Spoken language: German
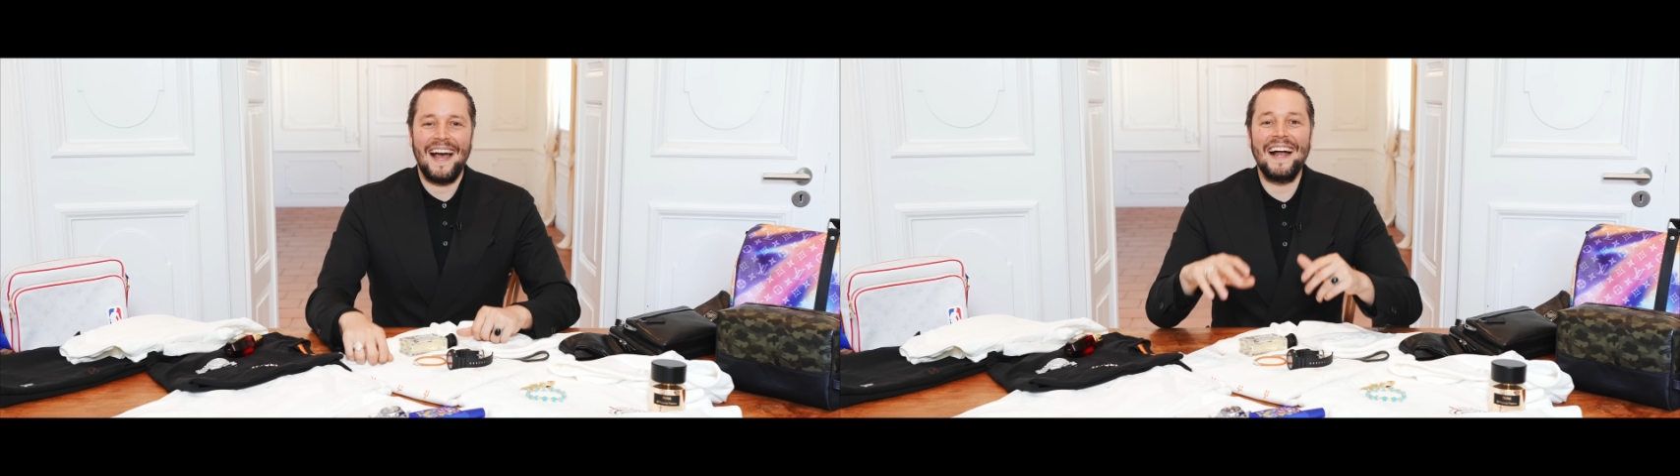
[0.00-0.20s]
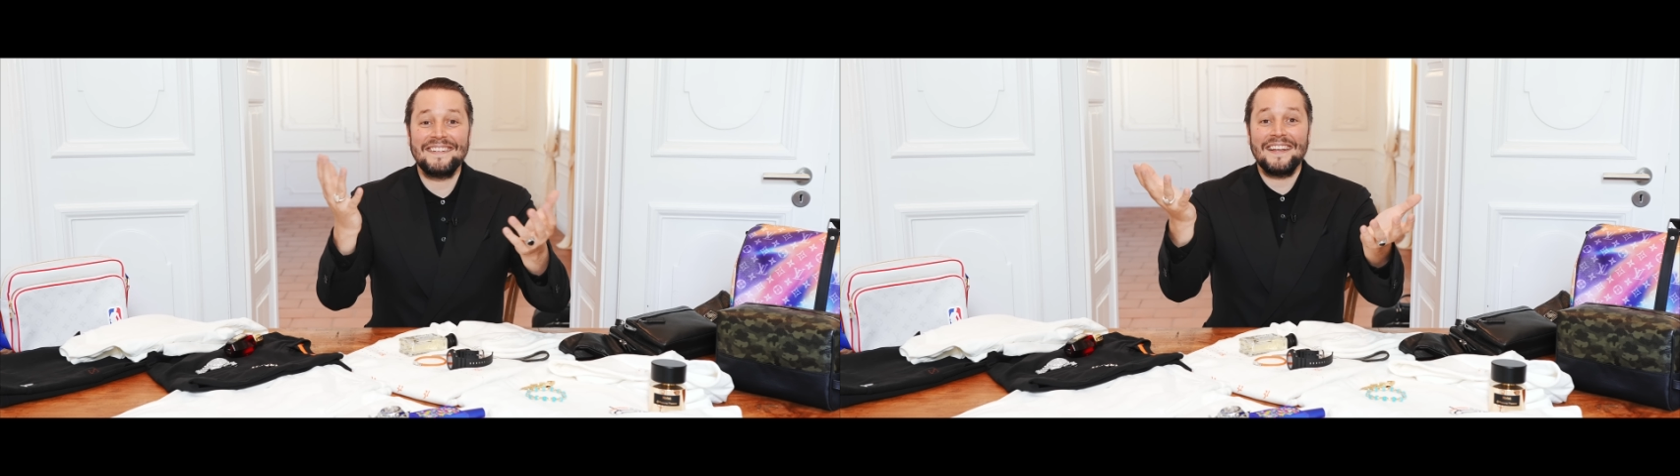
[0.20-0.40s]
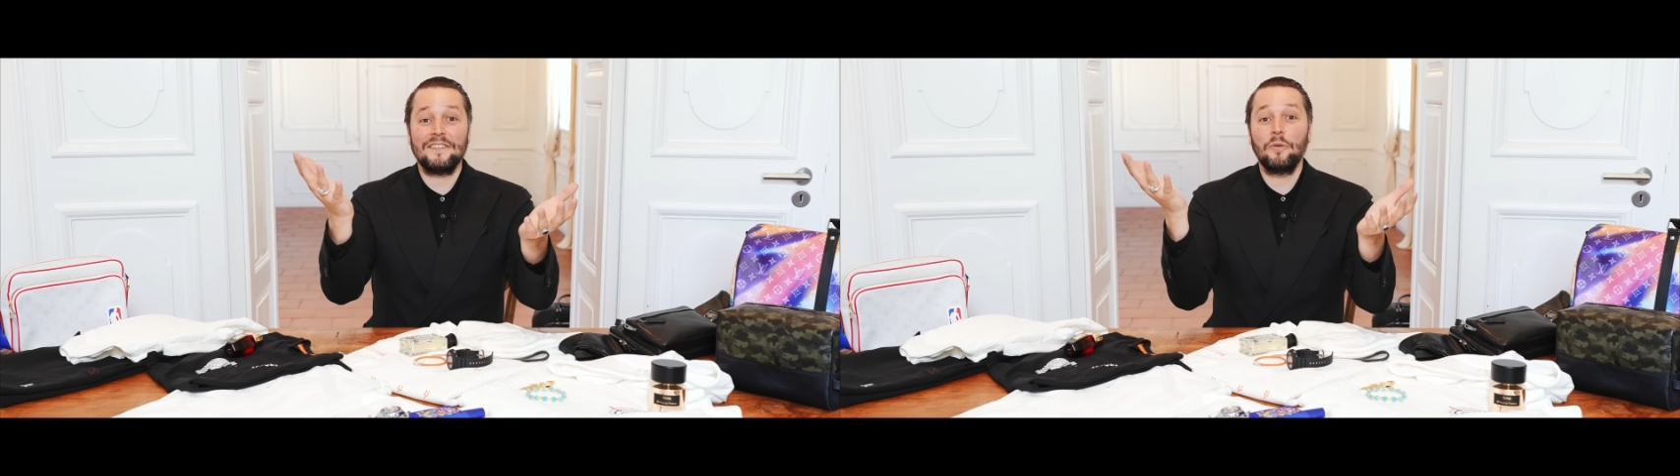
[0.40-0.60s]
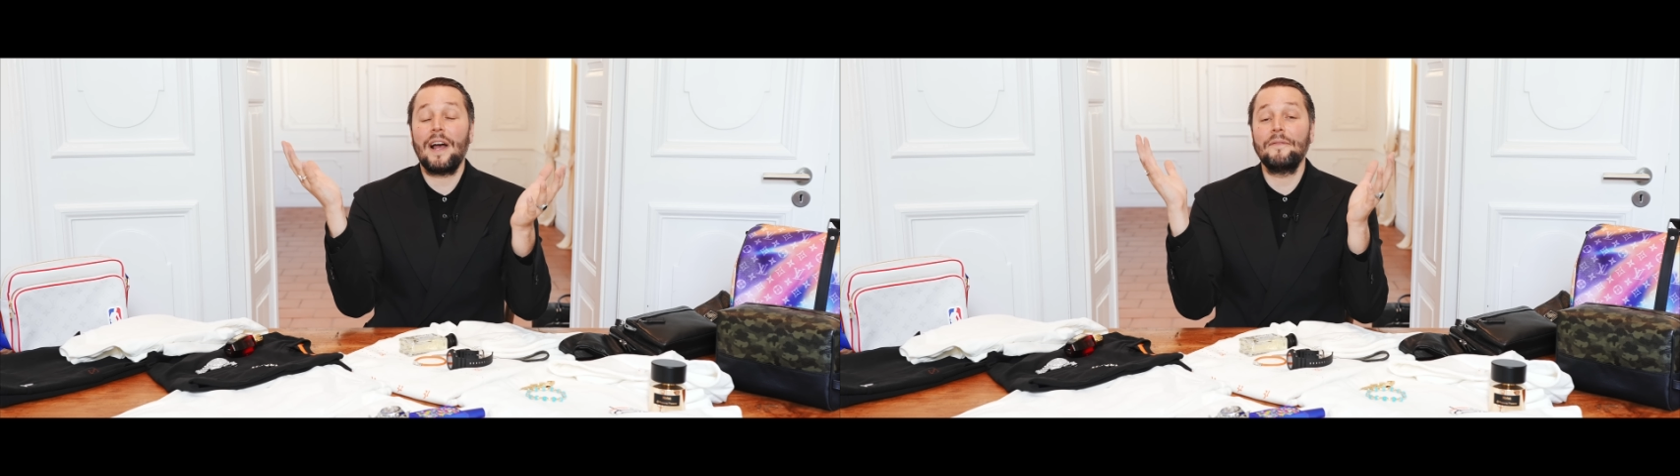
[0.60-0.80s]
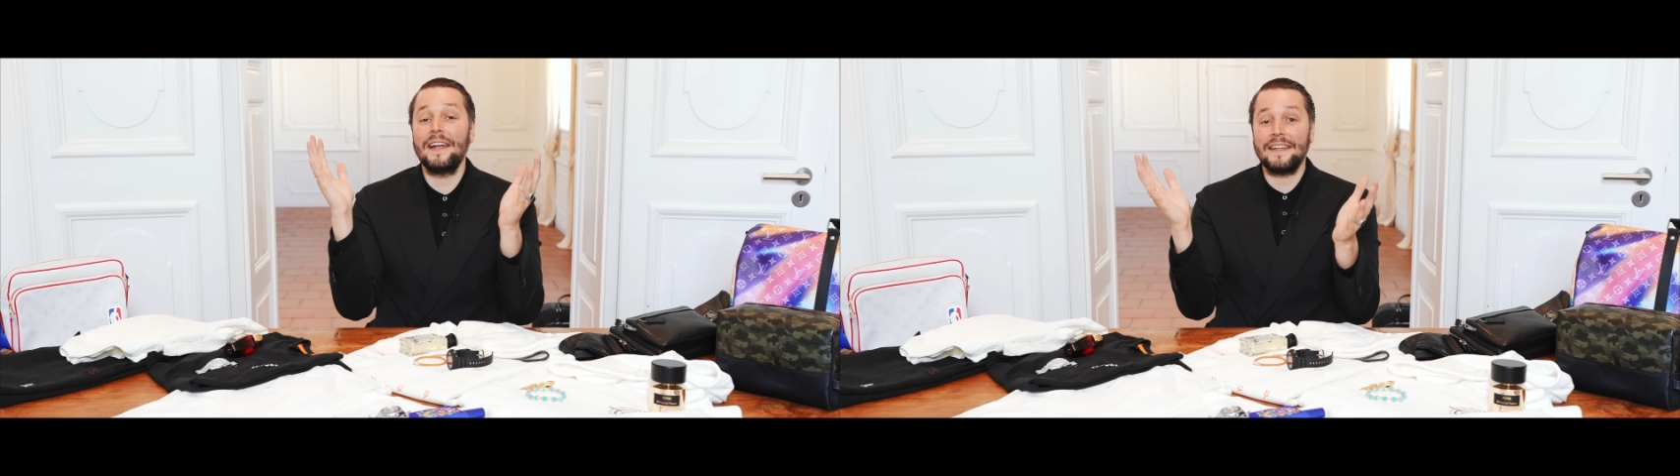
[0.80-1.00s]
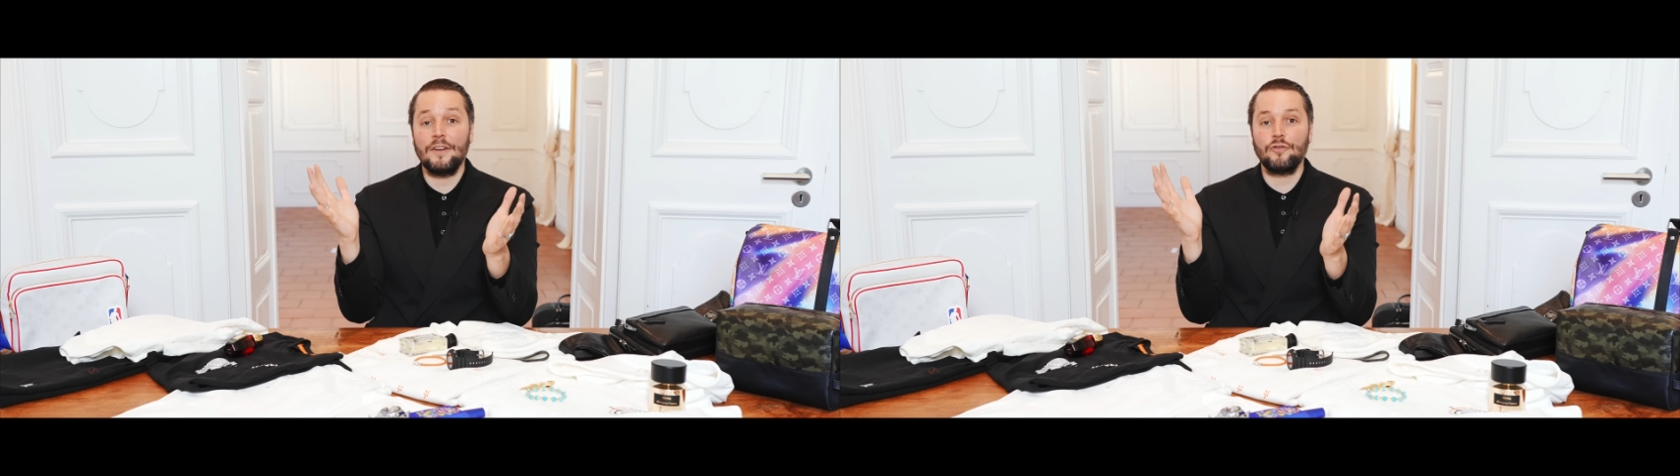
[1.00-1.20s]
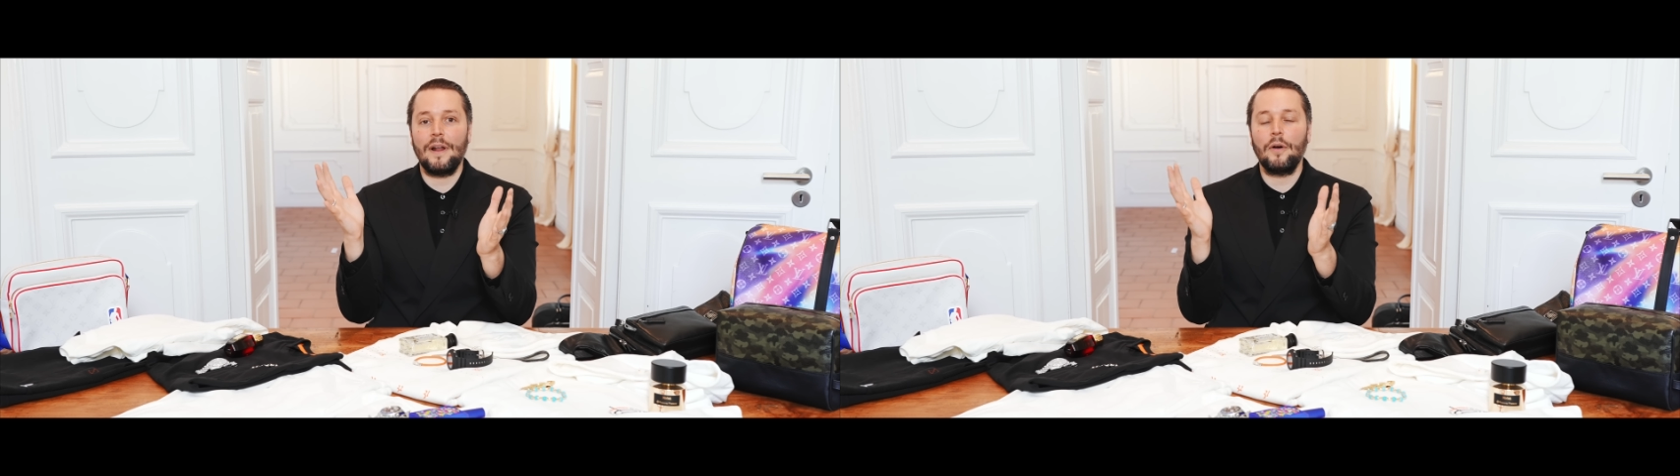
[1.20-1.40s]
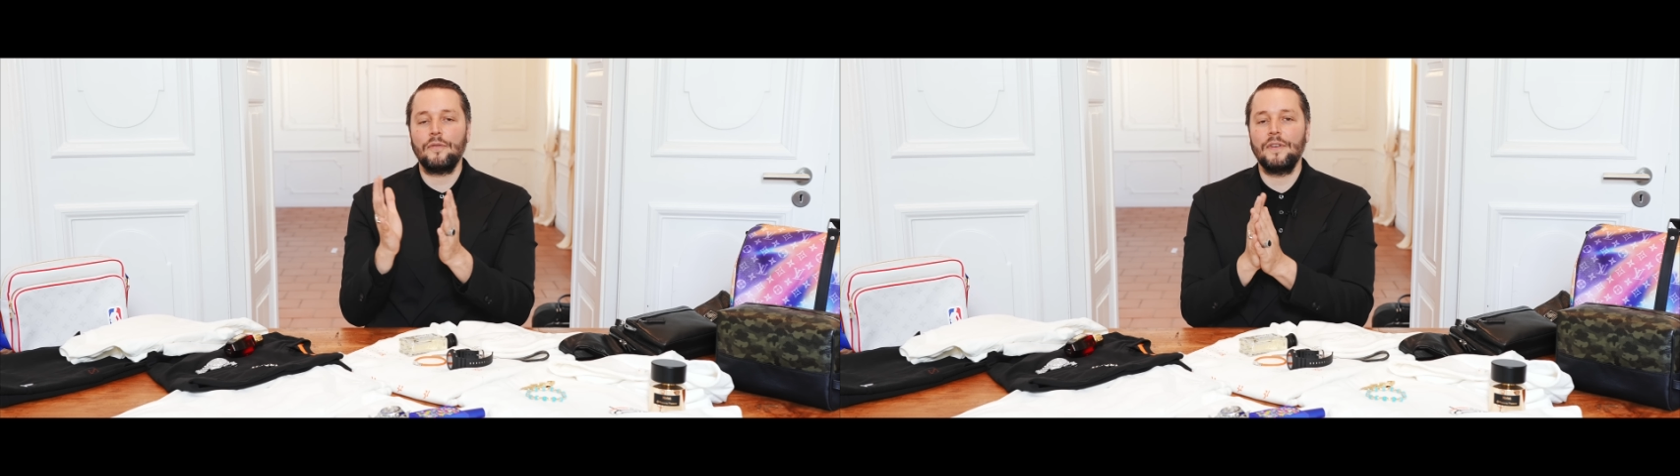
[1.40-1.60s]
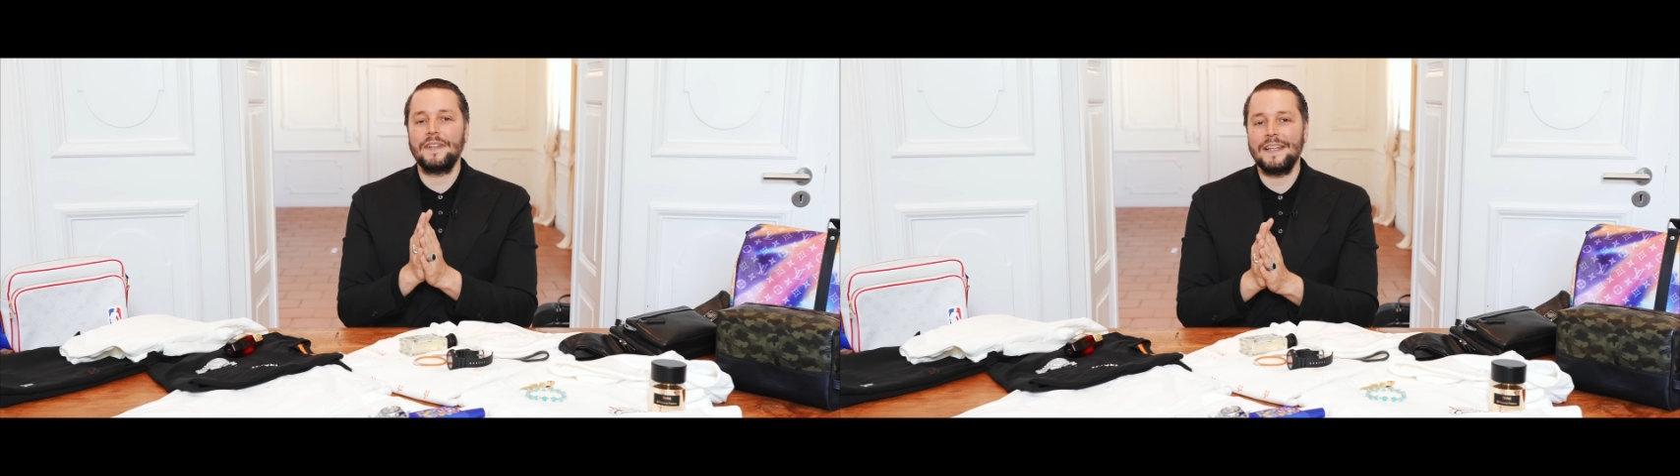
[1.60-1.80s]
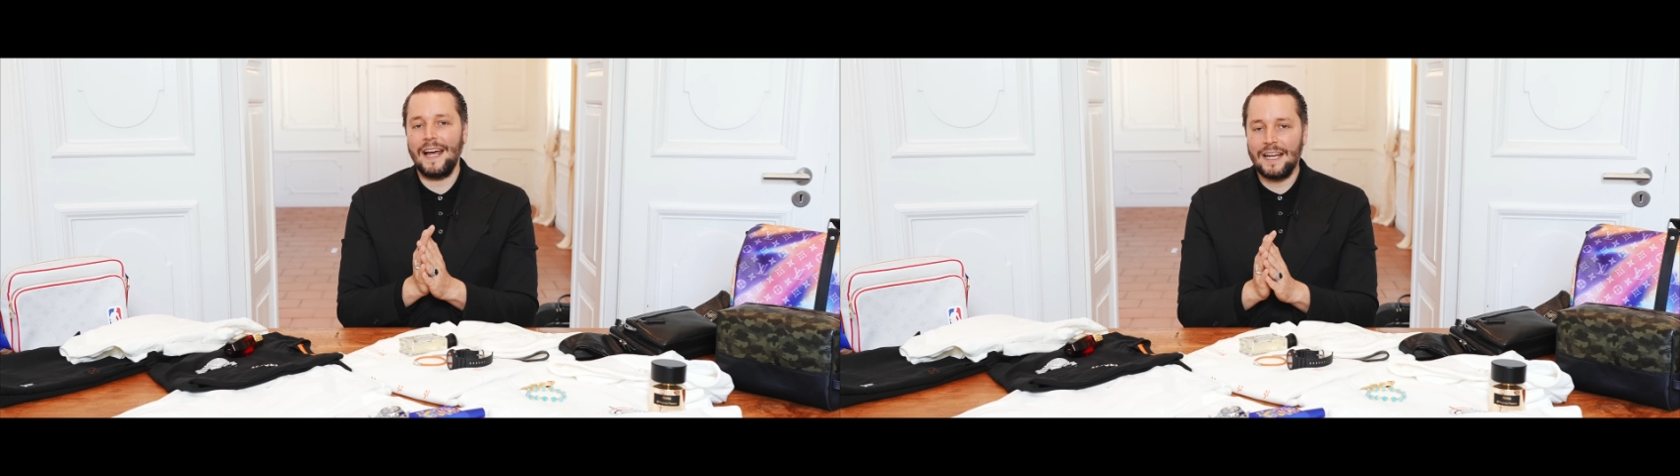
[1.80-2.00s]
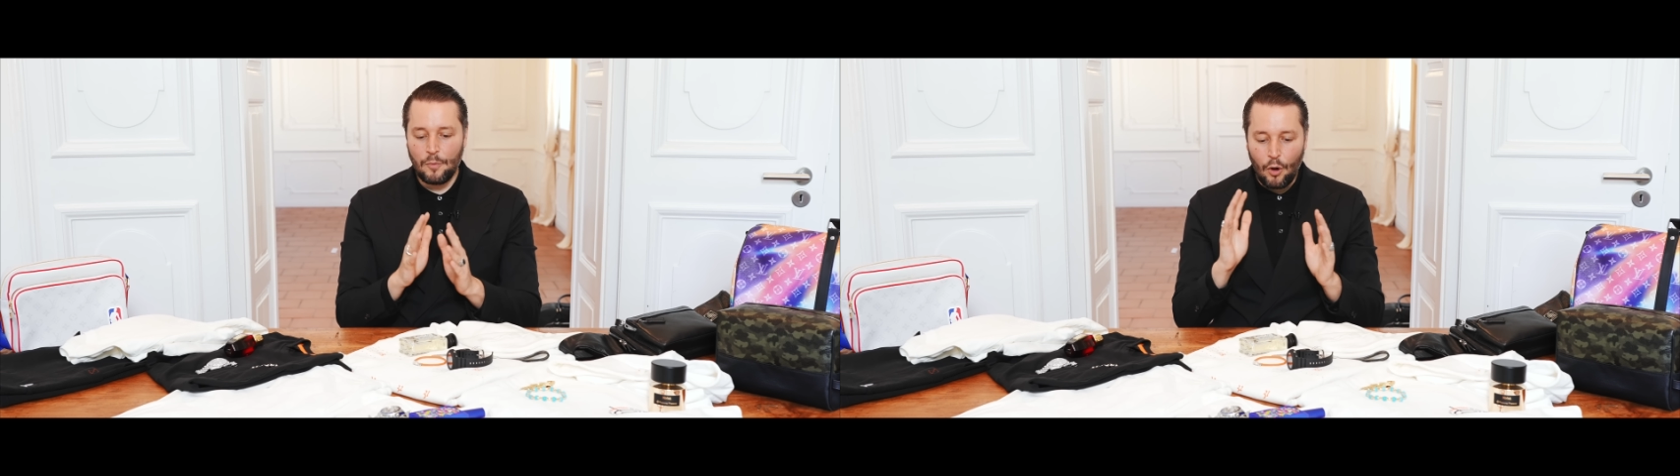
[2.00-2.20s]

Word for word: Als ersten Look haben wir ein Casual Outfit in einem